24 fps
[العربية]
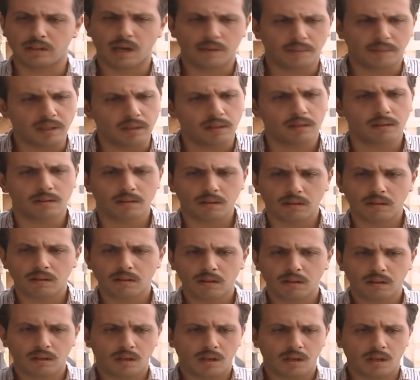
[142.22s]
يا بي
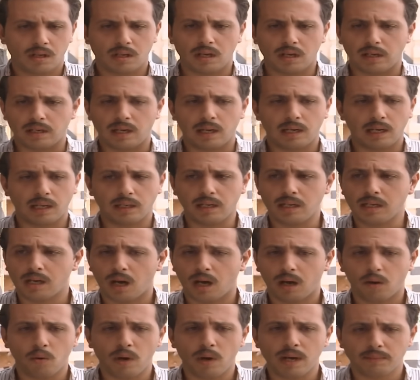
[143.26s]
يعني هلا نحن
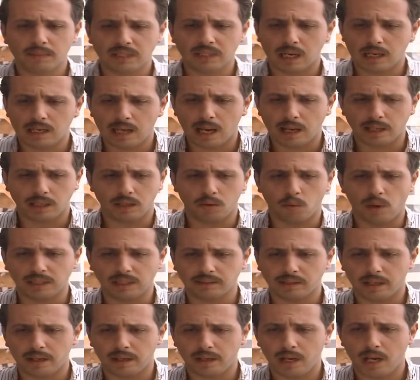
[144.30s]
وين بدنا نلاقي
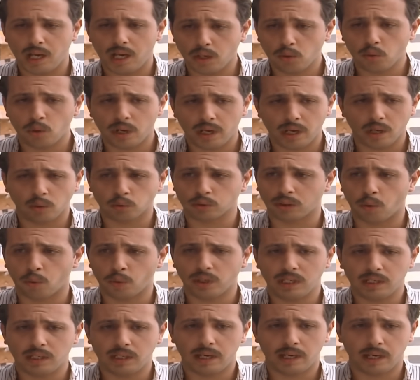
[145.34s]
وحده حلوه
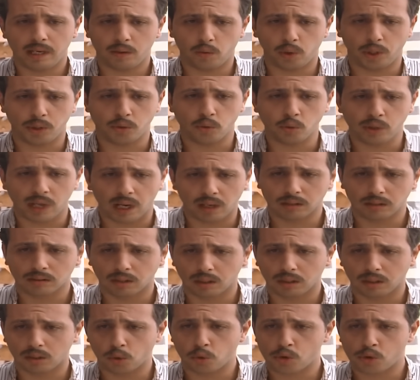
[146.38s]
وطويله وعيونها
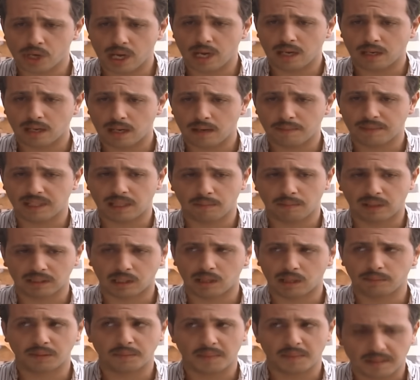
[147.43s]
خضر وشقره مثل ما
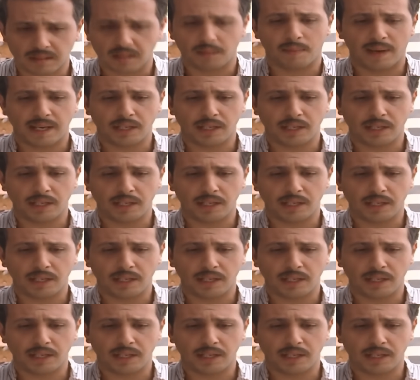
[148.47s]
طلبت من الست